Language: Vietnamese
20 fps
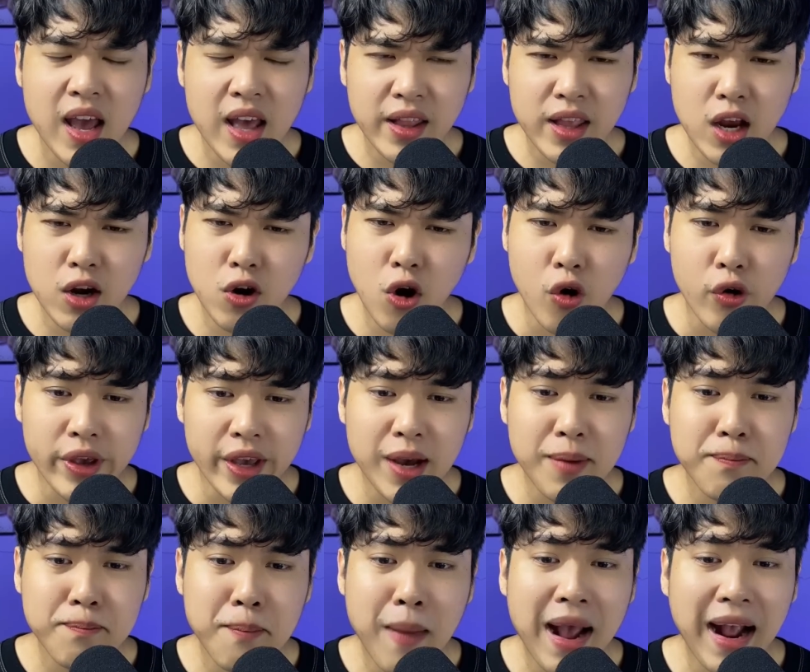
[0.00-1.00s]
Thế rồi á,
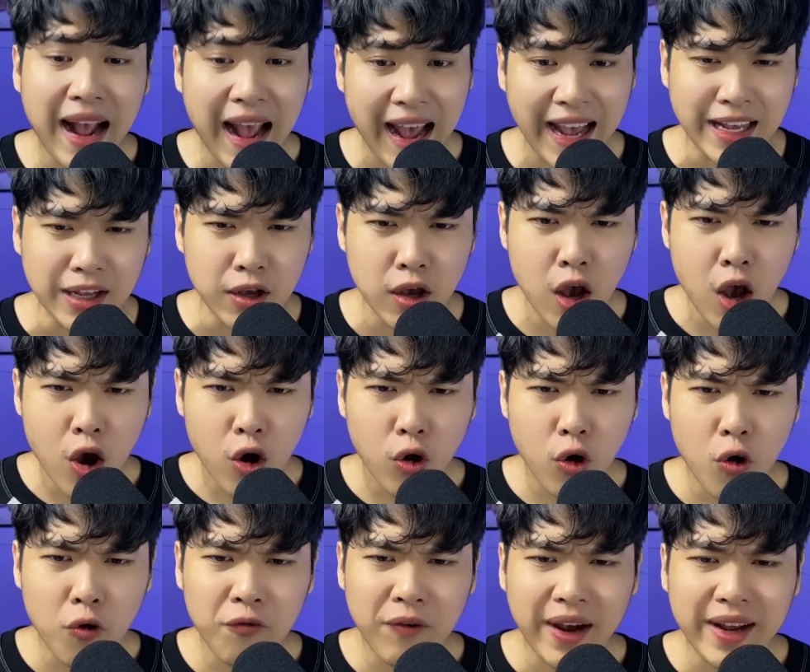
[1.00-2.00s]
ban ngày
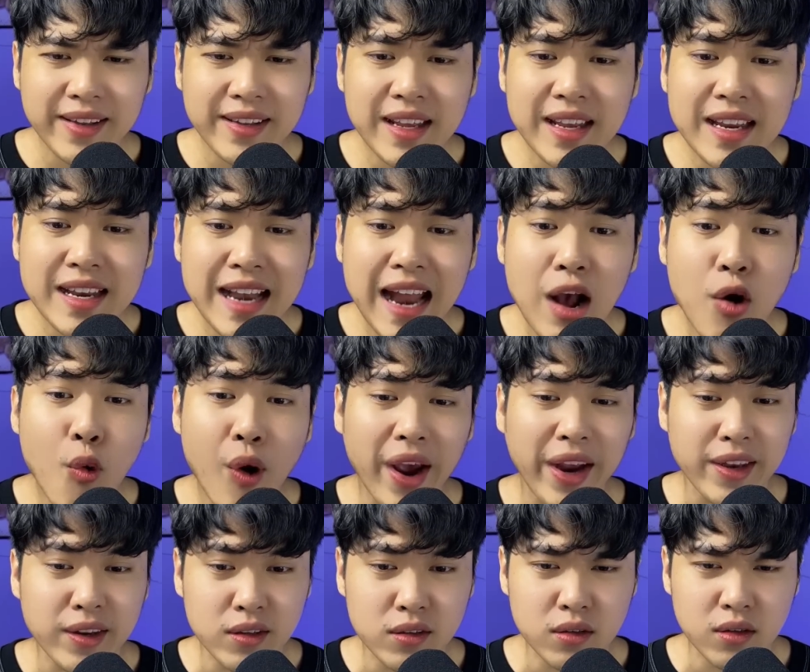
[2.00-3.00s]
cô phải đi ra ngoài
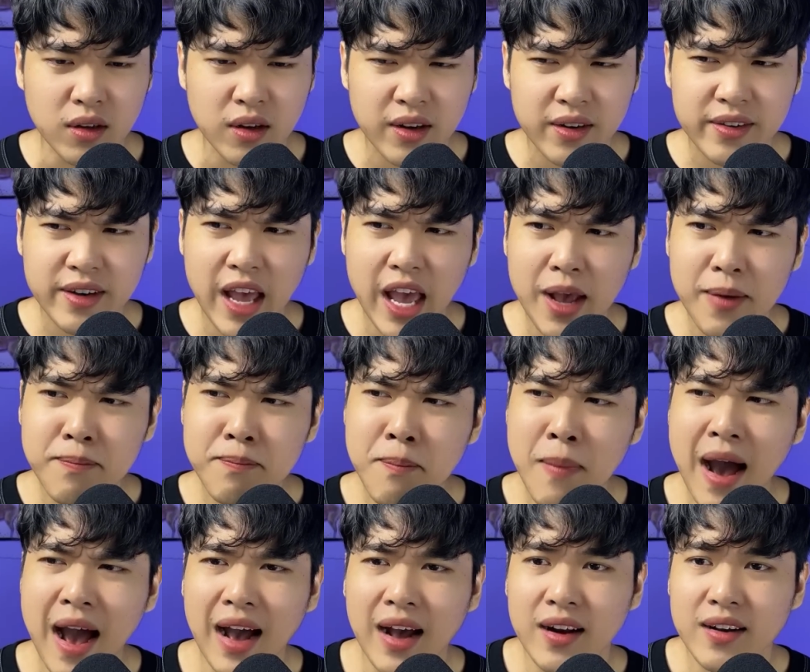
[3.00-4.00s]
đường để
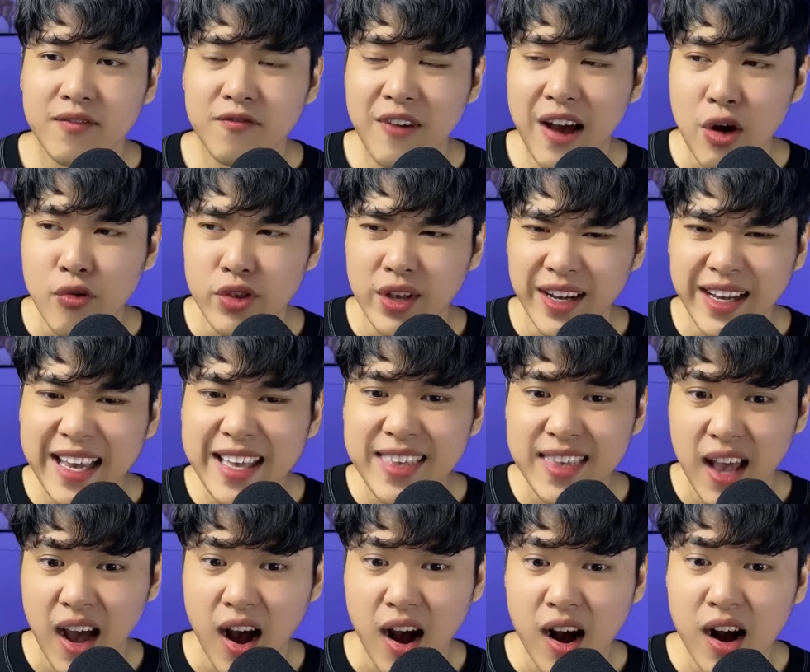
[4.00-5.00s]
mà vào những cái
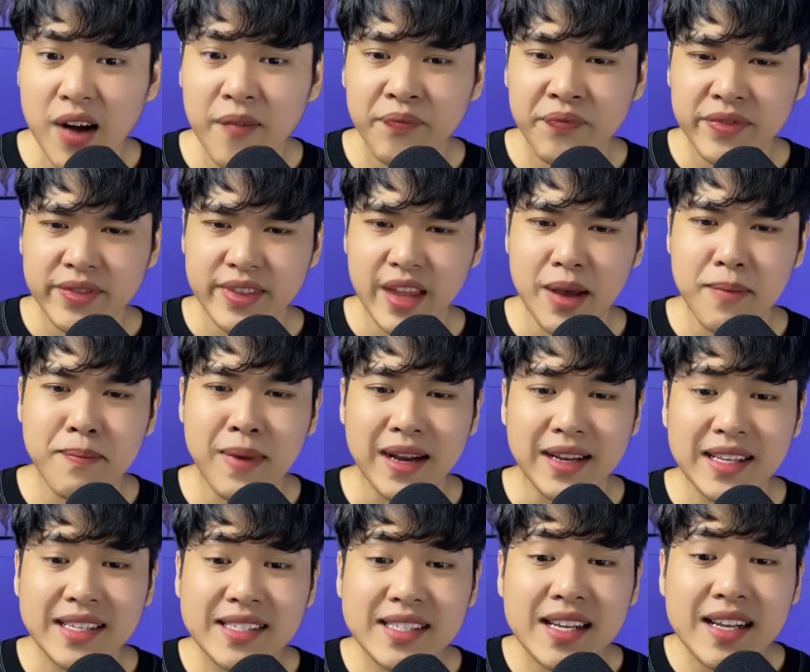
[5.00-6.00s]
chợ để mà
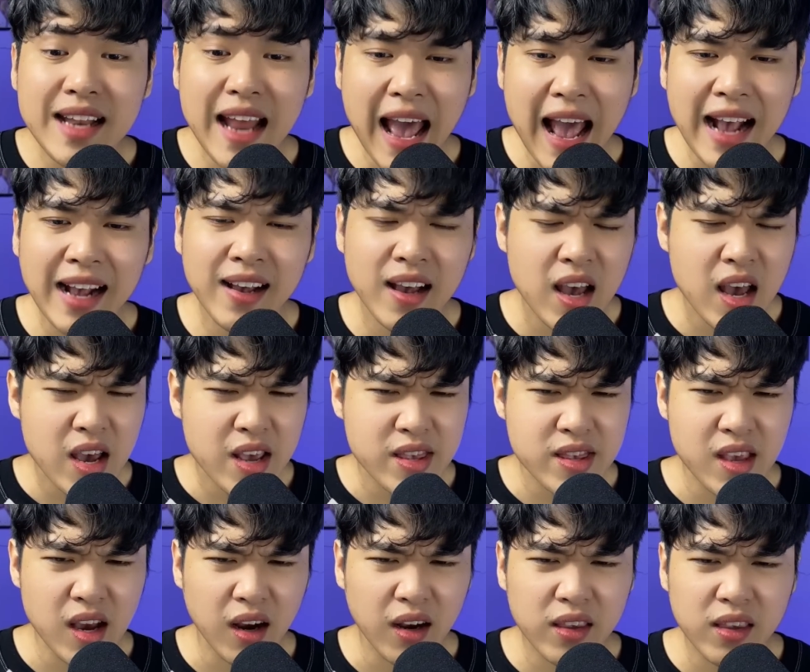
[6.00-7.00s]
đi xin ăn,
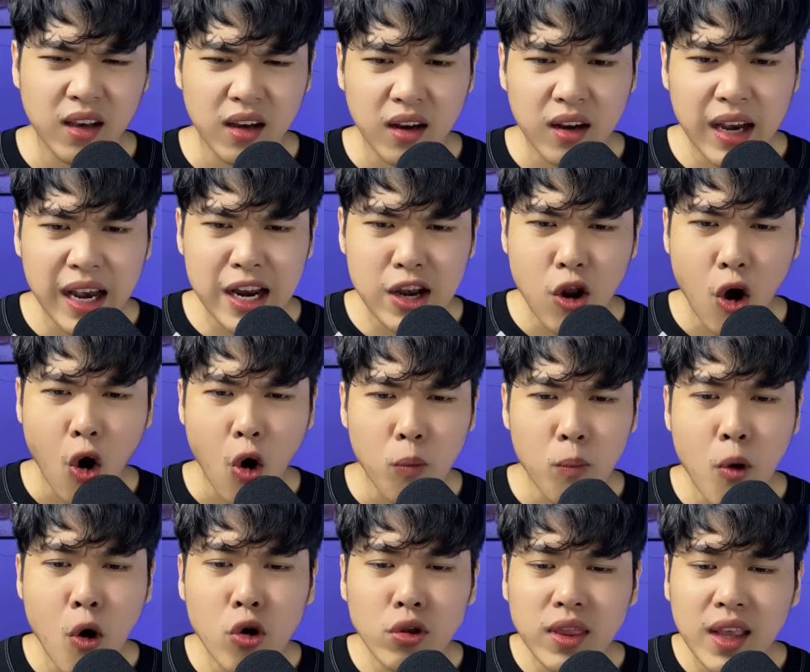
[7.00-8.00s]
nhận những cái đồ
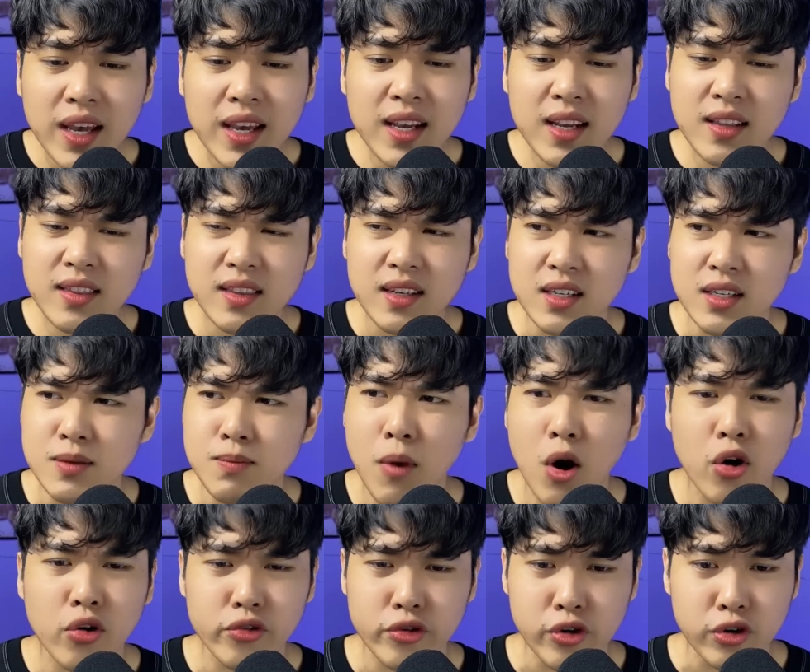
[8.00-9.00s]
bố thí từ
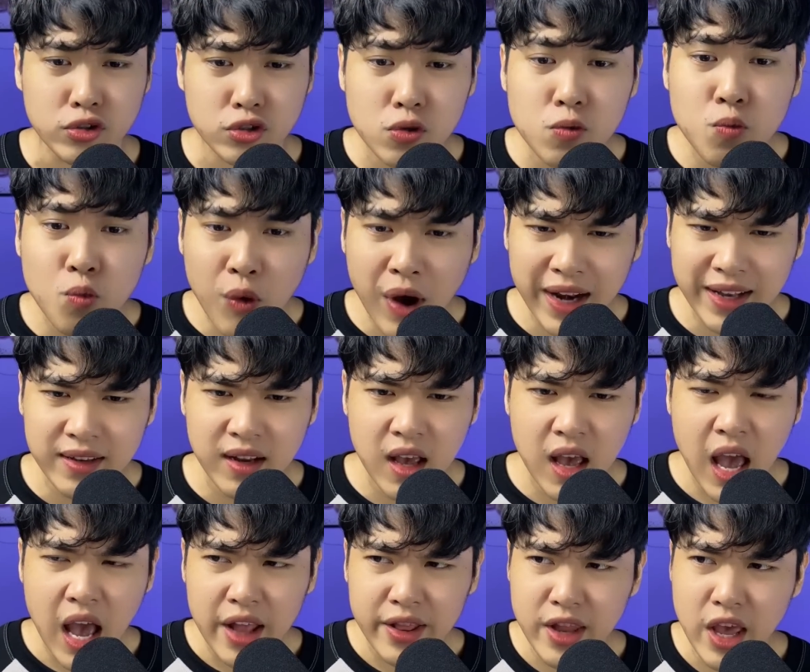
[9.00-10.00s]
mọi người xung quanh.
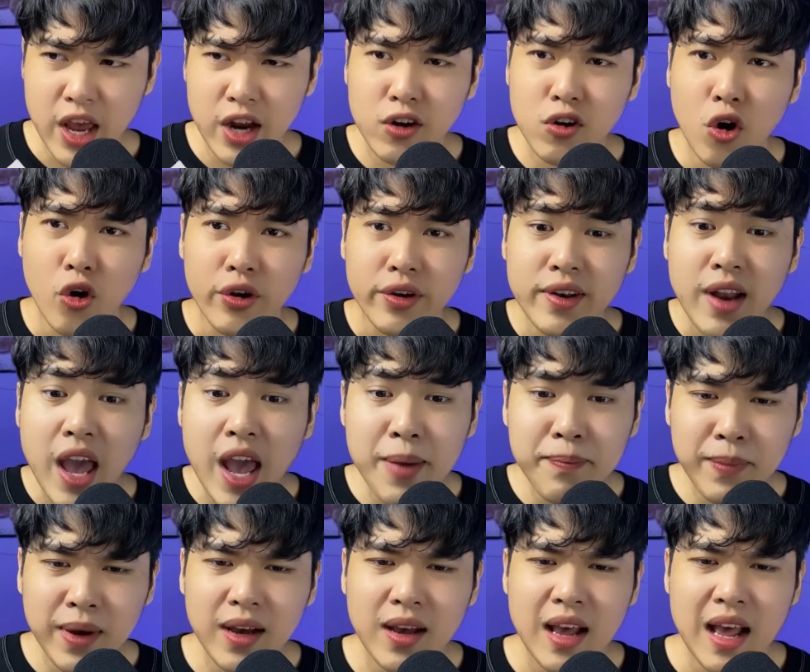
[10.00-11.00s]
Để rồi đêm
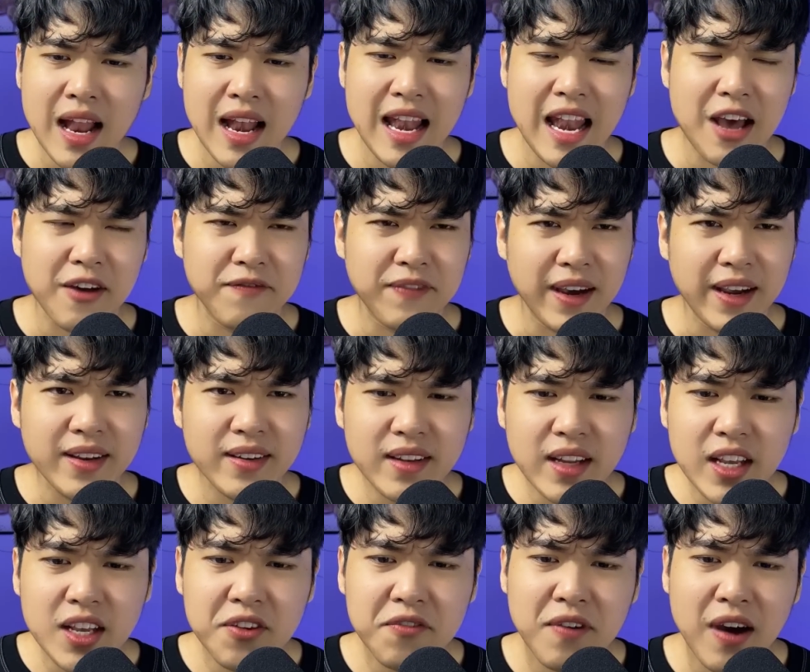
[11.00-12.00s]
á, là phải
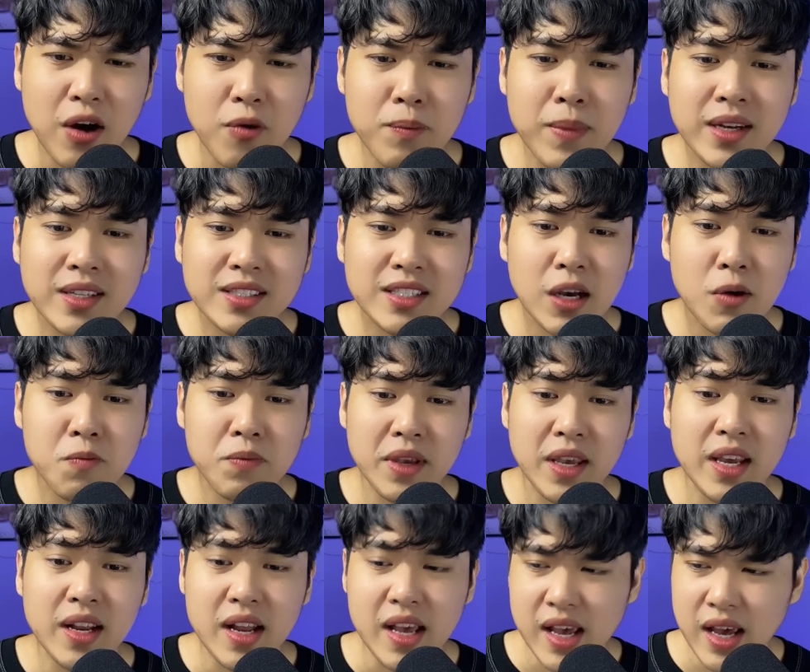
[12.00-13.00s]
đi vào bên trong
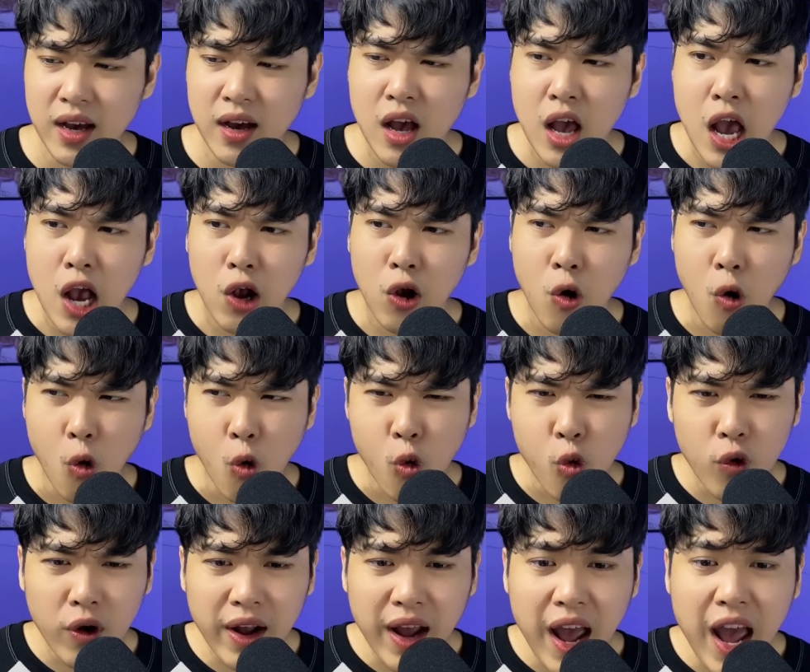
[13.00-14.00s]
nghĩa địa, ngủ
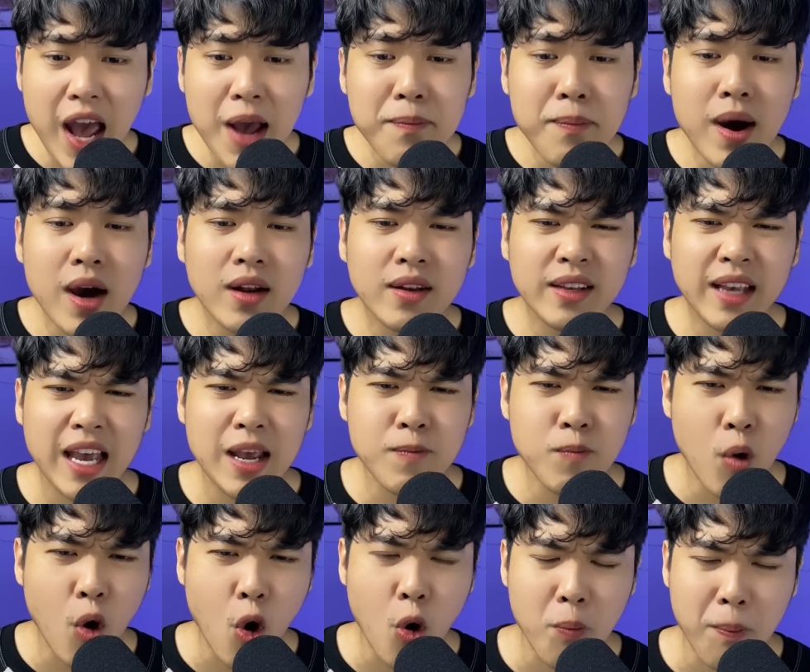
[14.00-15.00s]
kế bên cái
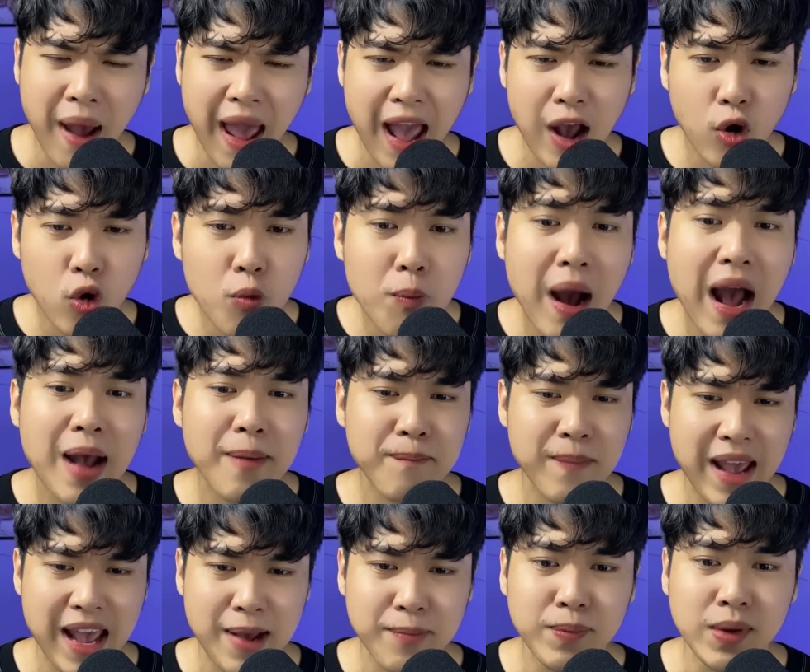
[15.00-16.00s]
mồ mả của ba
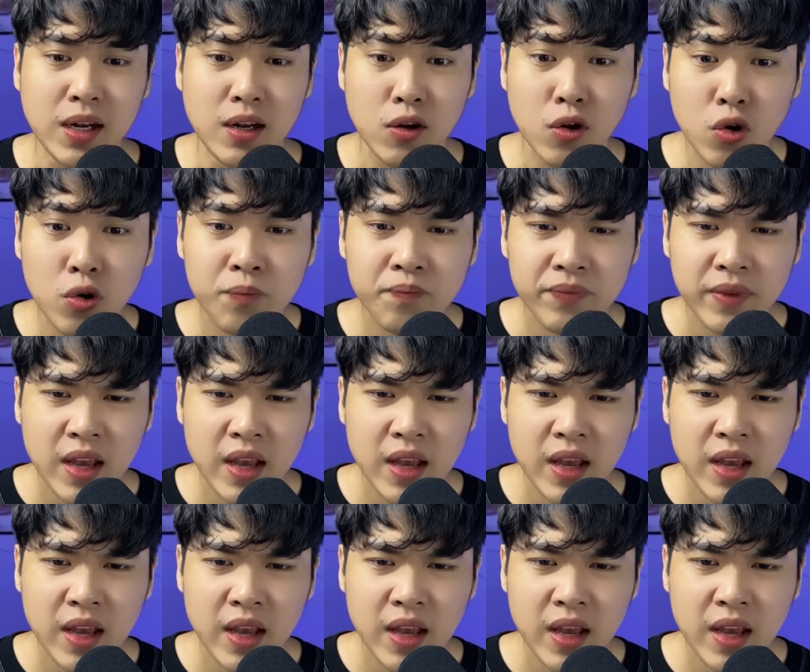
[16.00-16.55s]
mẹ mình luôn.